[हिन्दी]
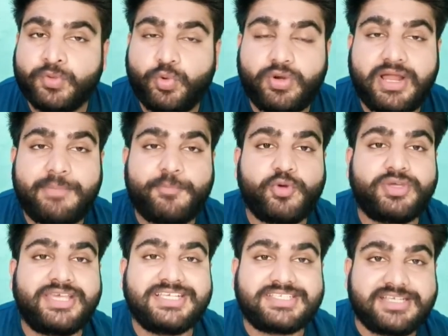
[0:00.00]
और आपको
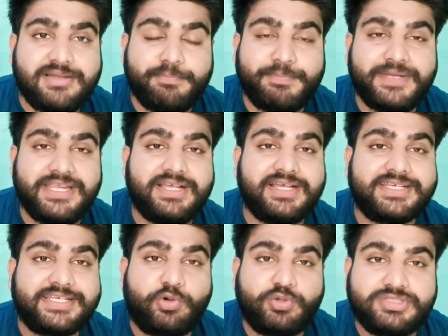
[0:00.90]
किस कंपनी का
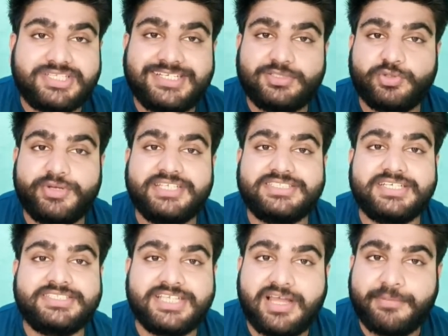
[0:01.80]
कौन सा इंश्योरेंस
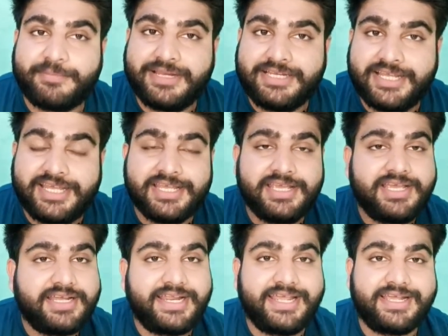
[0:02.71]
अच्छा आपके लिए
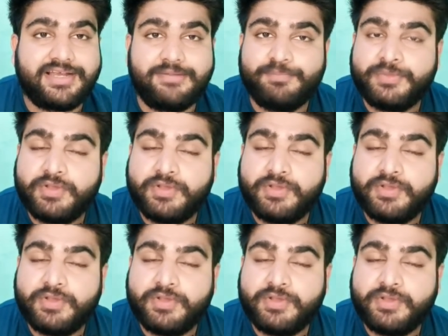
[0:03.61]
रहेगा